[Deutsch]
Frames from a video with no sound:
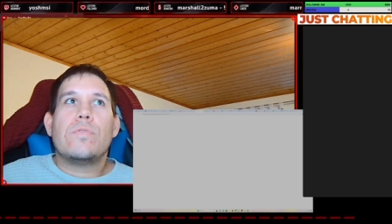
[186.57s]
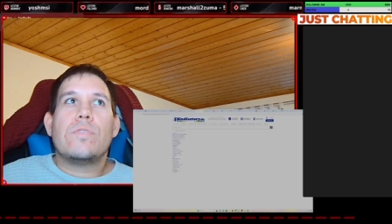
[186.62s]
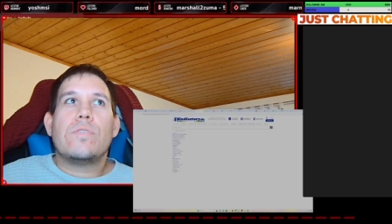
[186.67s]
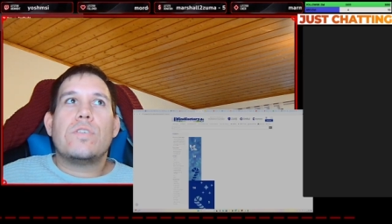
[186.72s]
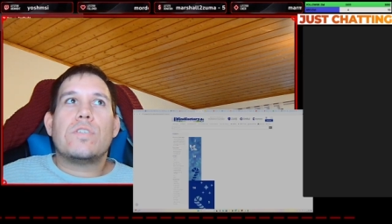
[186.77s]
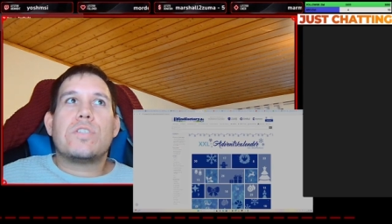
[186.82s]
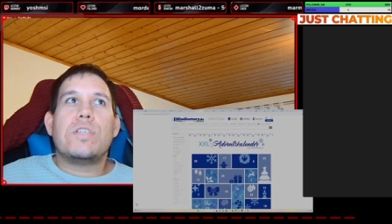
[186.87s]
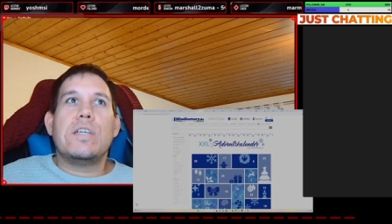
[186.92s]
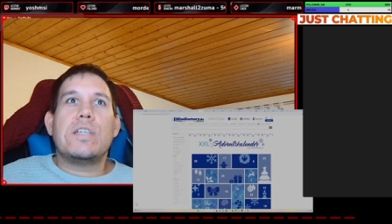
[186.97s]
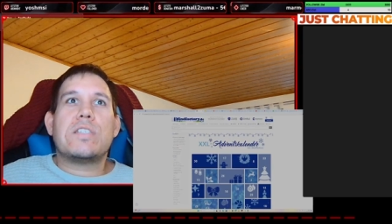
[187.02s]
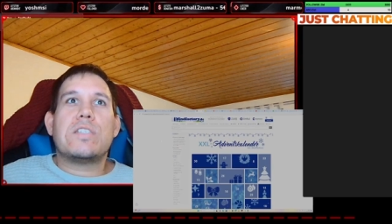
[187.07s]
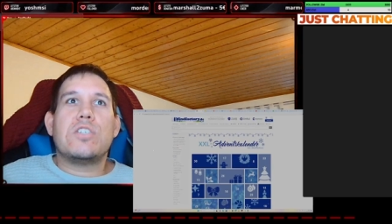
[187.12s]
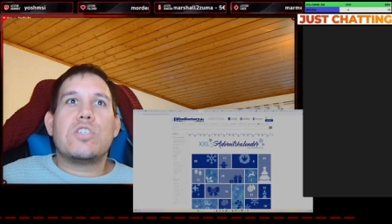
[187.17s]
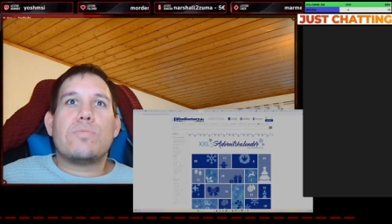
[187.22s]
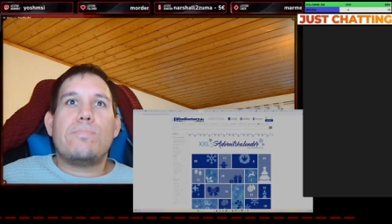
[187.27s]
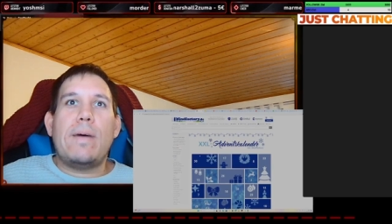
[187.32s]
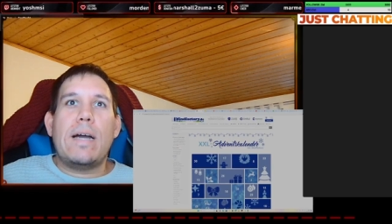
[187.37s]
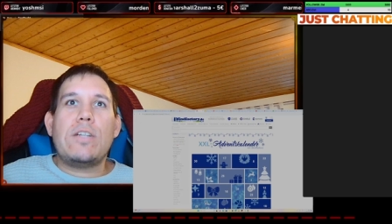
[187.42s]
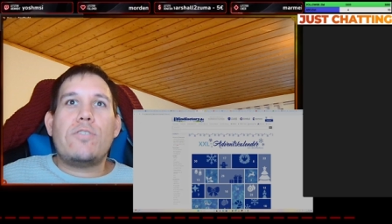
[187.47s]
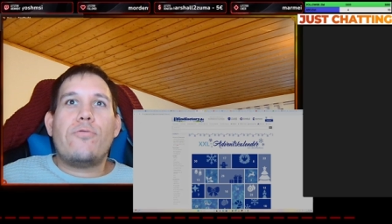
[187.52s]
Das nächste ist
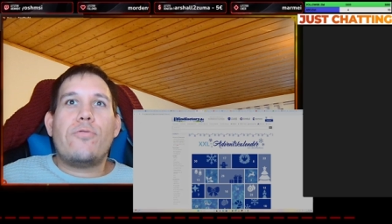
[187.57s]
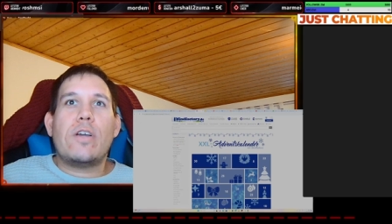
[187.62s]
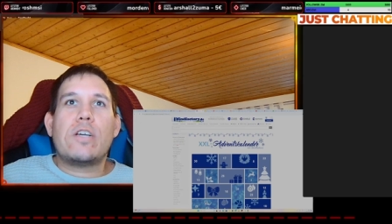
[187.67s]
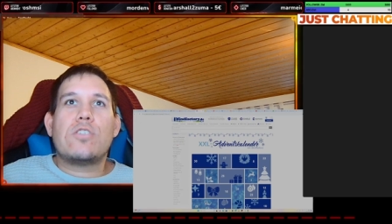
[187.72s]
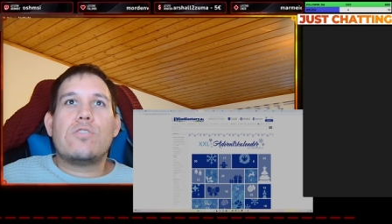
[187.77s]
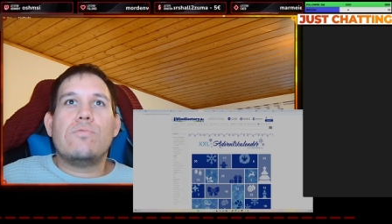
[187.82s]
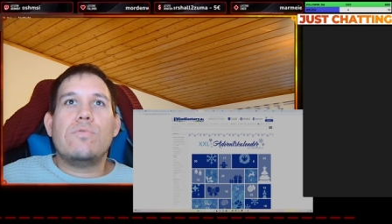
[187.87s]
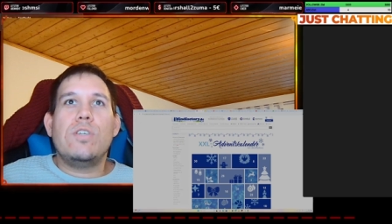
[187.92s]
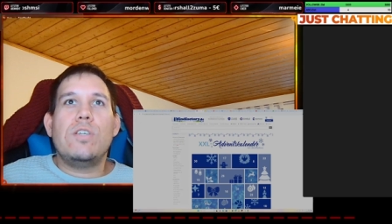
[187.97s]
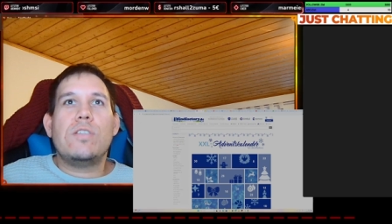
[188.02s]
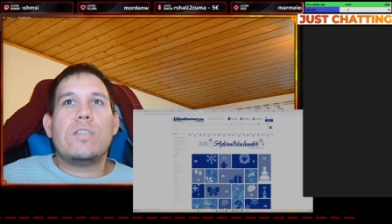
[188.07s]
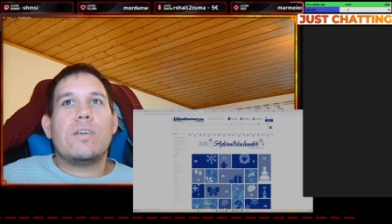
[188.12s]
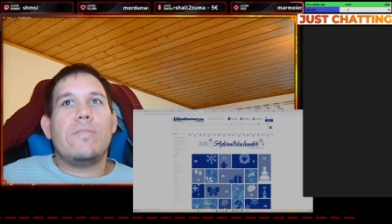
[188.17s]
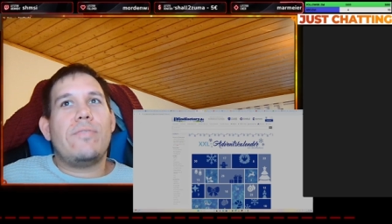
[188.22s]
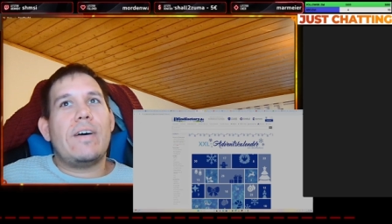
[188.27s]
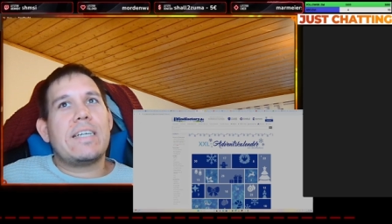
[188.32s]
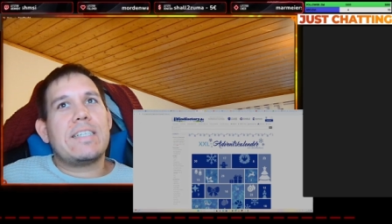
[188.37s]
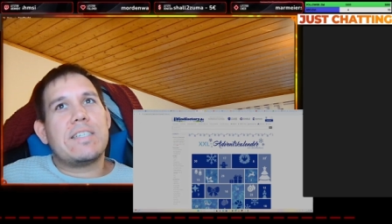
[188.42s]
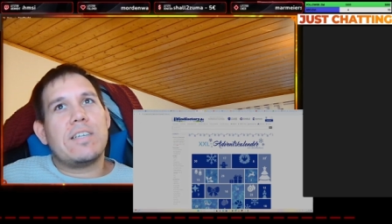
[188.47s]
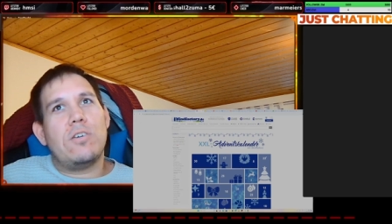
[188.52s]
Mind Factory. Da
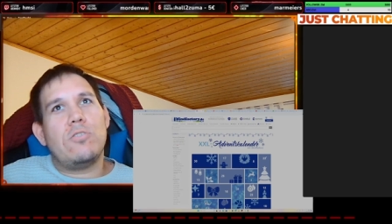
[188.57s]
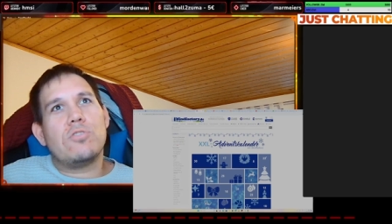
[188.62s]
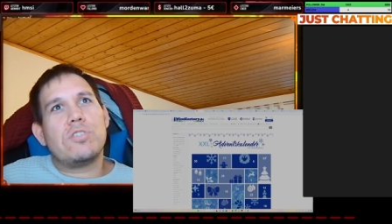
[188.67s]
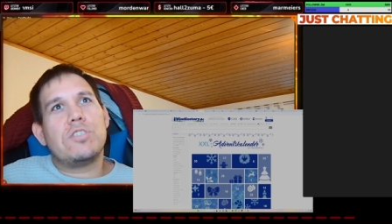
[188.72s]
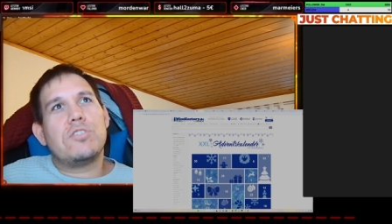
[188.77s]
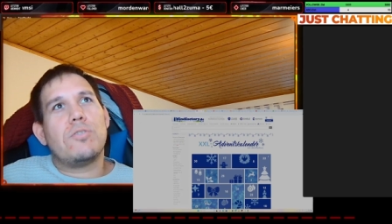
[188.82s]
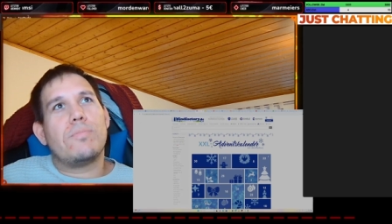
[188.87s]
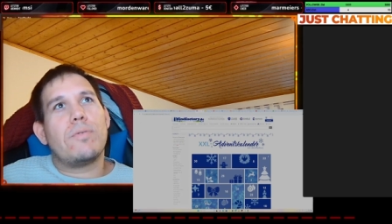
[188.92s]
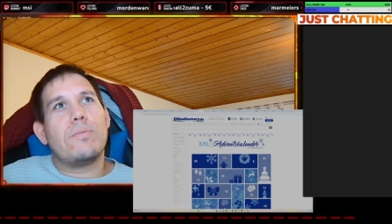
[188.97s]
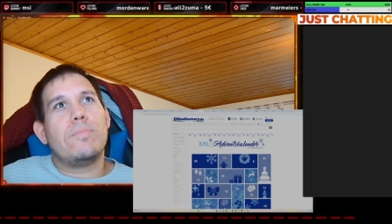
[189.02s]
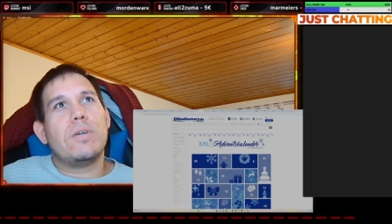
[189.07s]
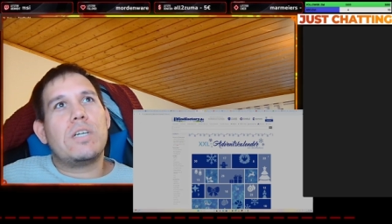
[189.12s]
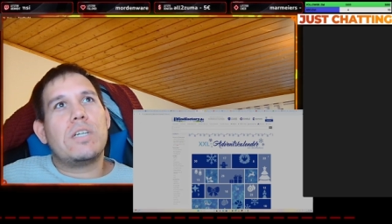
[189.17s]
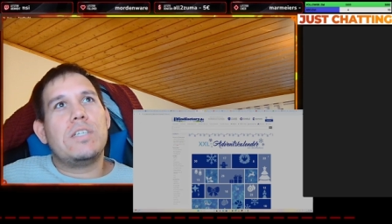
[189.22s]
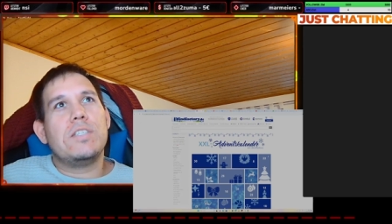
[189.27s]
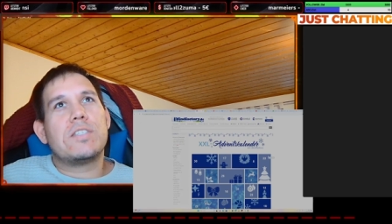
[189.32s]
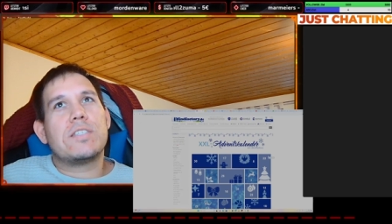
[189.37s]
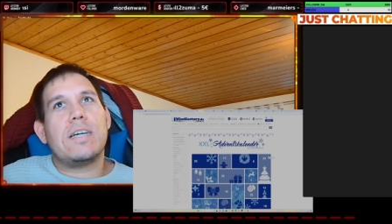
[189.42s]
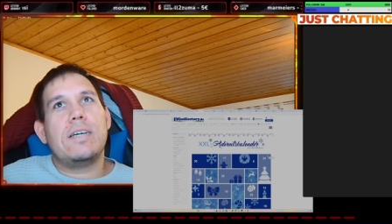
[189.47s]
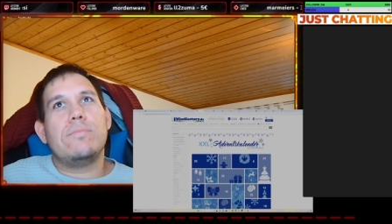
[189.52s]
weiß ich auch nicht, ob ihr
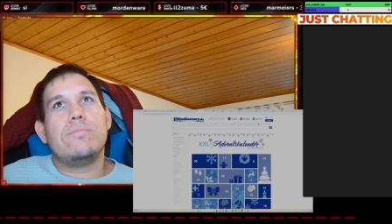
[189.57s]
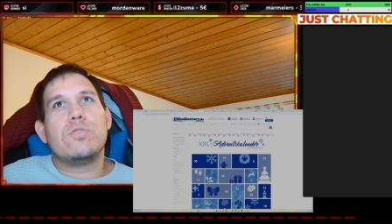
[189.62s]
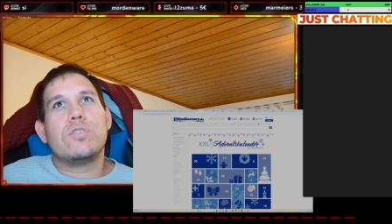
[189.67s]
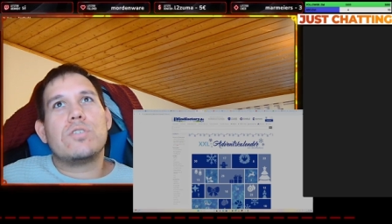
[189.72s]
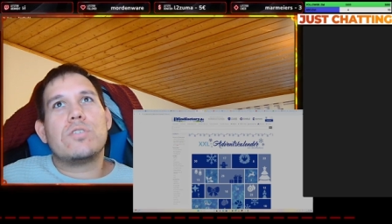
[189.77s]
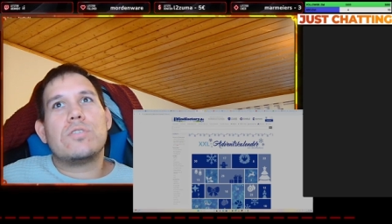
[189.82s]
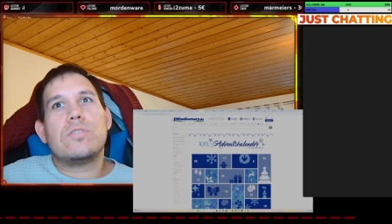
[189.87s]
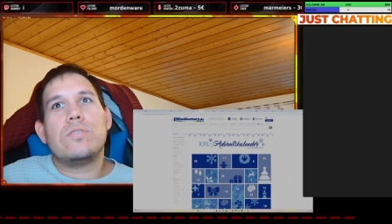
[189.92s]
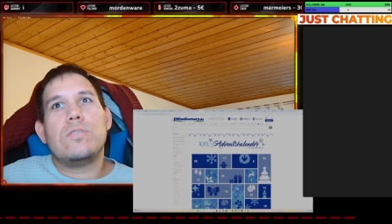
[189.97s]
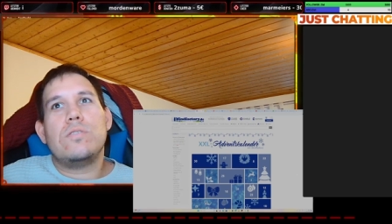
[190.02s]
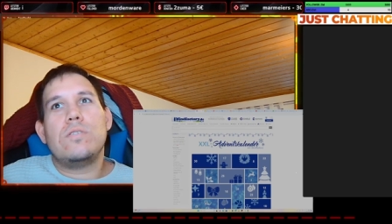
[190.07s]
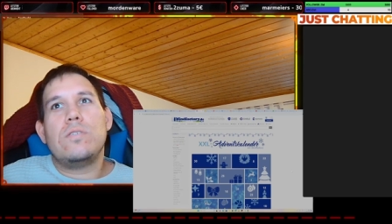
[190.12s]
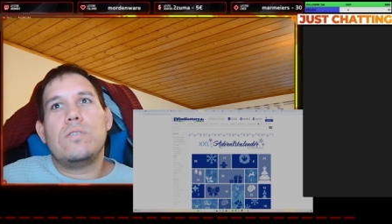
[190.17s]
Mitglied sein müsst.